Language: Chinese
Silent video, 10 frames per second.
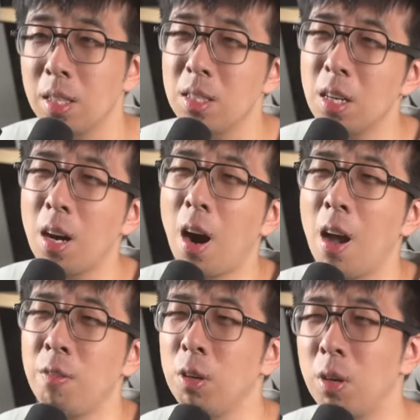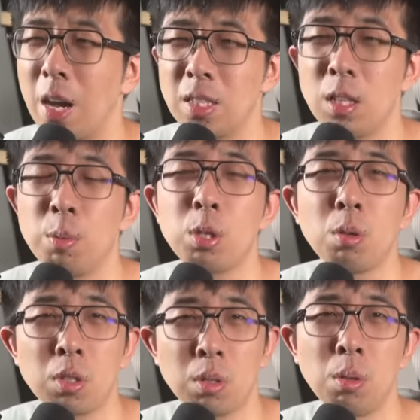那这样，iPhone 6s 那批
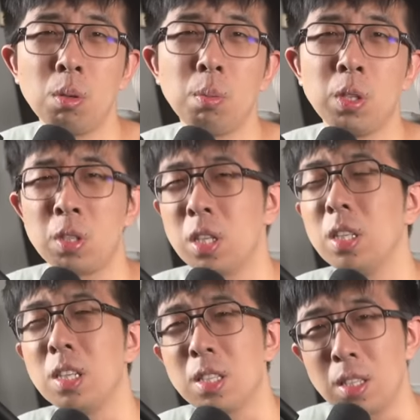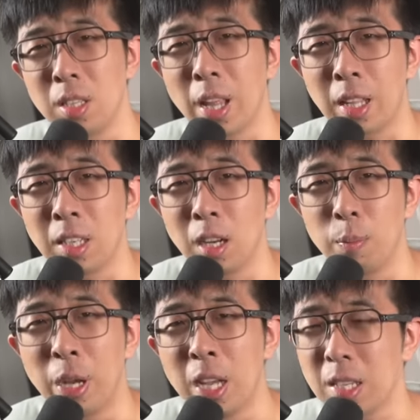忠实用户不就彻底死心塌地了吗？
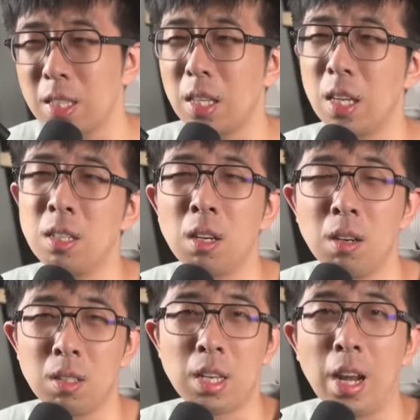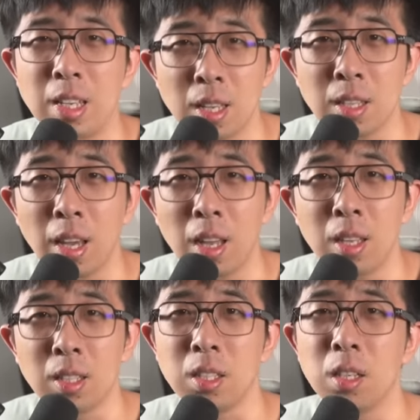三年之后再来三年，
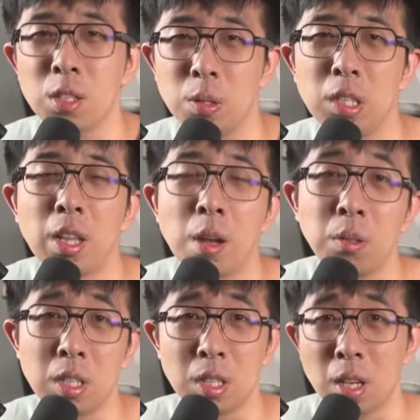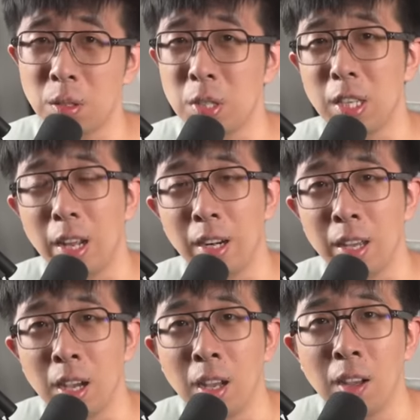你这个手机耐用的形象就起来了
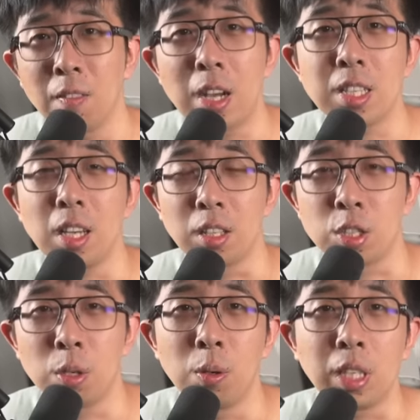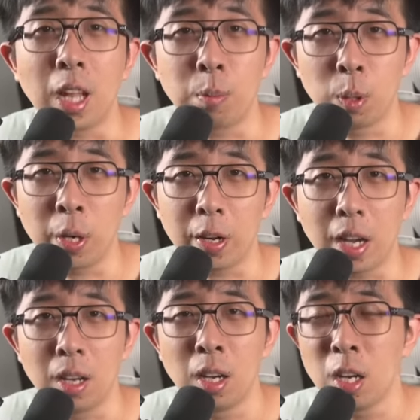呀，外界也能收获一大波表
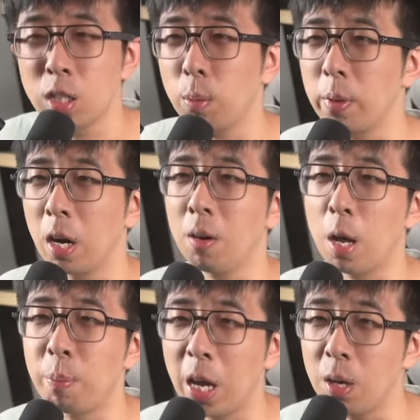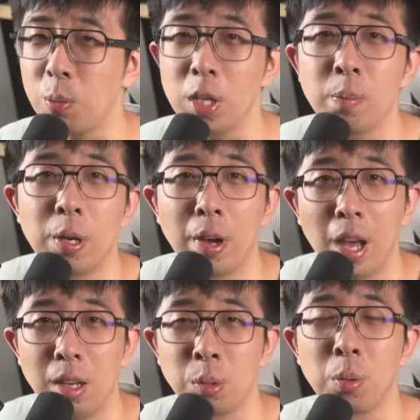扬。这不比后来赔五亿美元
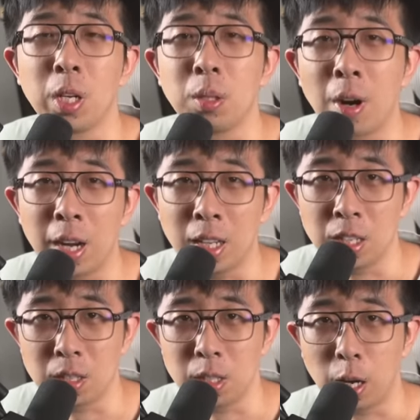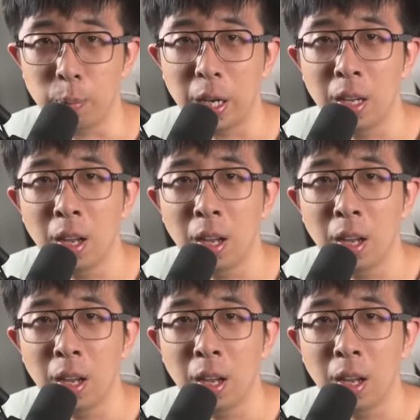又多了一段黑历史强吗？